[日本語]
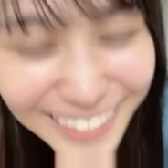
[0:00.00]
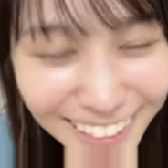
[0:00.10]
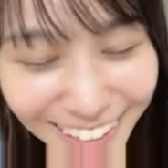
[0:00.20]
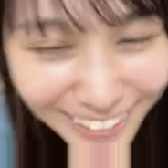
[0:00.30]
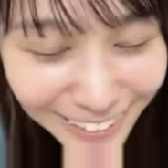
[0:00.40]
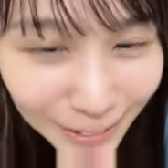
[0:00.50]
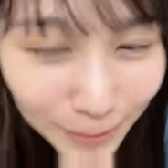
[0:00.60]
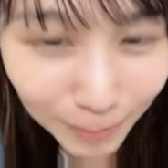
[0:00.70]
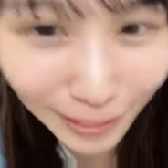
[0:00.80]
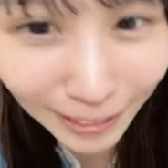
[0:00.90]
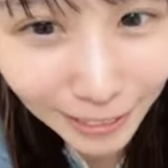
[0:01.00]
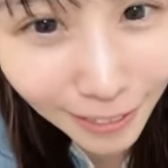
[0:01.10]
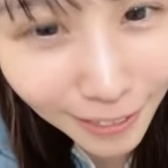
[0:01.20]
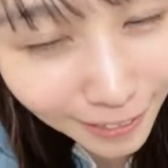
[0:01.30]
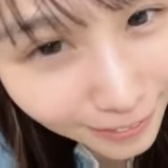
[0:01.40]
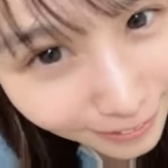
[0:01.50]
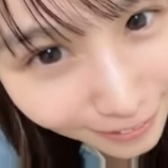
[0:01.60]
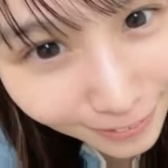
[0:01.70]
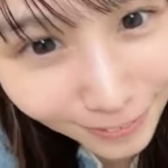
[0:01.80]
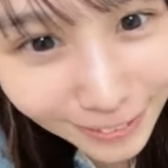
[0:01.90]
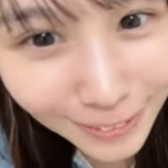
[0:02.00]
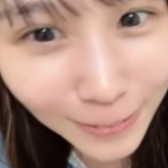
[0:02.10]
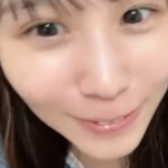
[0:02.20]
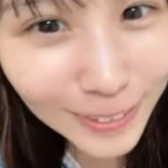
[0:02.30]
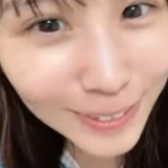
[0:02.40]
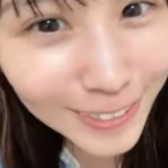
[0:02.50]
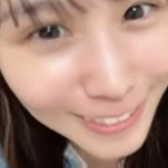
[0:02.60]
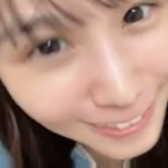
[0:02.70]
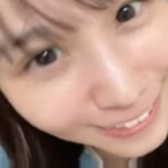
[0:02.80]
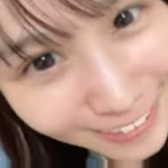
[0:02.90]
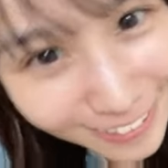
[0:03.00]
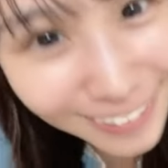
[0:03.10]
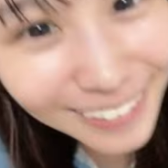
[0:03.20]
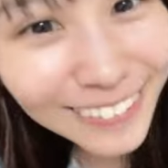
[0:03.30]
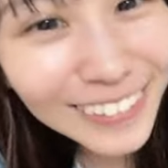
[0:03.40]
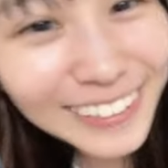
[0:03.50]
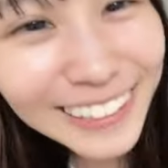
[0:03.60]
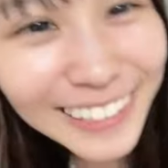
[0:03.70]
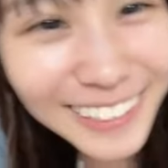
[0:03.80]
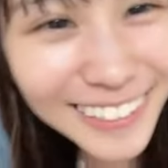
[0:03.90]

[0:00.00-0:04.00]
だから引っかからないようなコメントしてくださいみんな